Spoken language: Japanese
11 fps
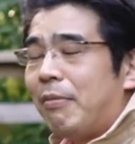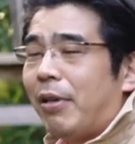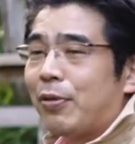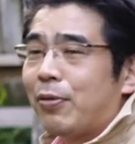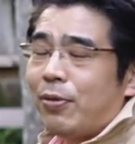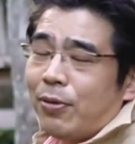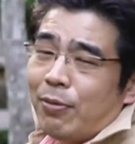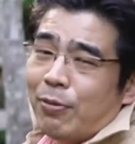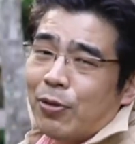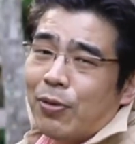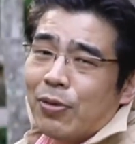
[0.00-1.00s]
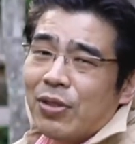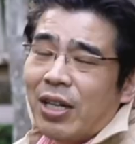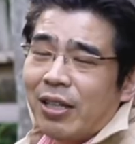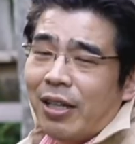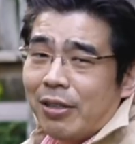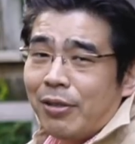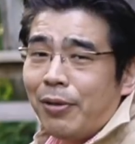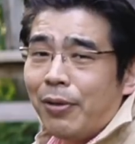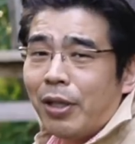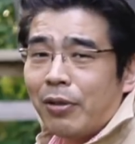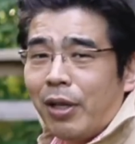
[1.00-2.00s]
まあ、そういうこともちょっと疲れたりする
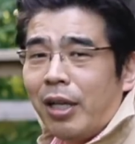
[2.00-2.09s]
よねと